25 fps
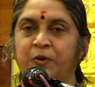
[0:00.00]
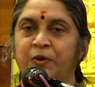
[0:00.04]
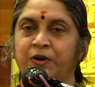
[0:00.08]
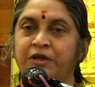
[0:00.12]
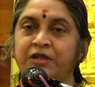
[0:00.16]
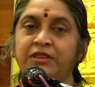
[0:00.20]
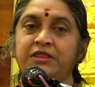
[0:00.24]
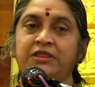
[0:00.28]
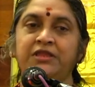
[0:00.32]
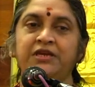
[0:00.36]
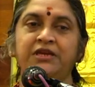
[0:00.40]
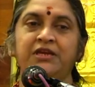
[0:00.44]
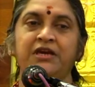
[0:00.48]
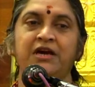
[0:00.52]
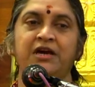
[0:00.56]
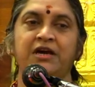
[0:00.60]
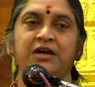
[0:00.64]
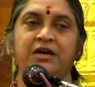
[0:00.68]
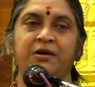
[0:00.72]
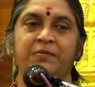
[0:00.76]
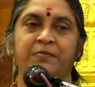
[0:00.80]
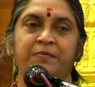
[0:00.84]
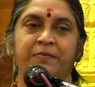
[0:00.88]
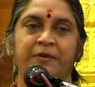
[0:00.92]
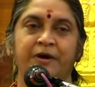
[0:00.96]

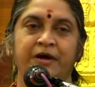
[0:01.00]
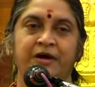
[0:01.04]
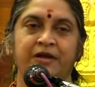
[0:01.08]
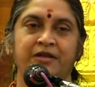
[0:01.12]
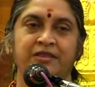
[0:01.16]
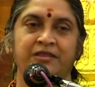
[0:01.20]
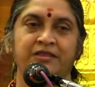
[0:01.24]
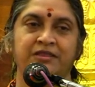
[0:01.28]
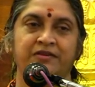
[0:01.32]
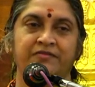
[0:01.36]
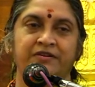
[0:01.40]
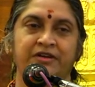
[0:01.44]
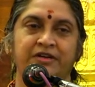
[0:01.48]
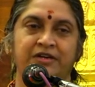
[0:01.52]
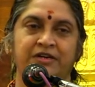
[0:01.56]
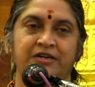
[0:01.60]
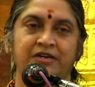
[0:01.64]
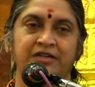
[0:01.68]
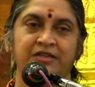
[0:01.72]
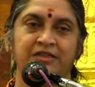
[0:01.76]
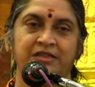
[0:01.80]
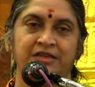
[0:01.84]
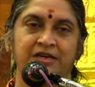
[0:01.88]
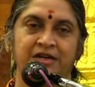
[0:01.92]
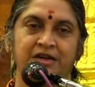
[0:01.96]
குழந்தையாக
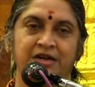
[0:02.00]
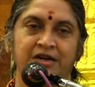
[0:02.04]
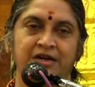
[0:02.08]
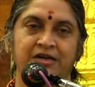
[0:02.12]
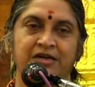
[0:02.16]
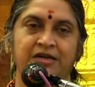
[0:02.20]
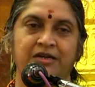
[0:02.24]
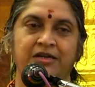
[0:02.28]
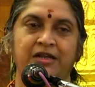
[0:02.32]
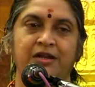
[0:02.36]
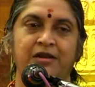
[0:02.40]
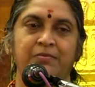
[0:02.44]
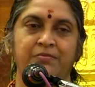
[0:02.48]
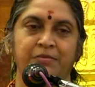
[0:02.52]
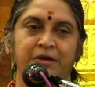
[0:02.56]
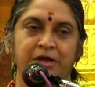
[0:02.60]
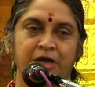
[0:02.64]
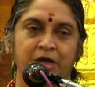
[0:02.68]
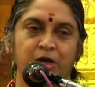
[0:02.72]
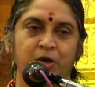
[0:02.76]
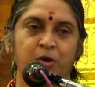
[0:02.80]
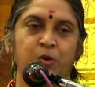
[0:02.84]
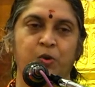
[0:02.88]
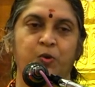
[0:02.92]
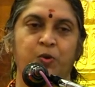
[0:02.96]
பார்த்தவர்கள் இந்த நாட்டில்
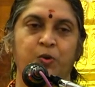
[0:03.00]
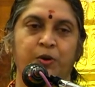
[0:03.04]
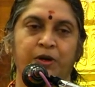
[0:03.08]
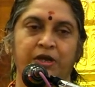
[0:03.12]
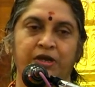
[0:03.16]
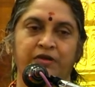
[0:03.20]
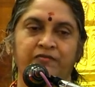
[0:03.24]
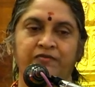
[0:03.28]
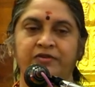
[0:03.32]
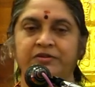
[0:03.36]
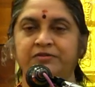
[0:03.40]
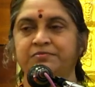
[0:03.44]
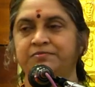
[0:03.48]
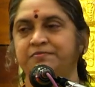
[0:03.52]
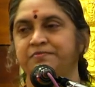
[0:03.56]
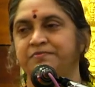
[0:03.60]
மிக குறைவு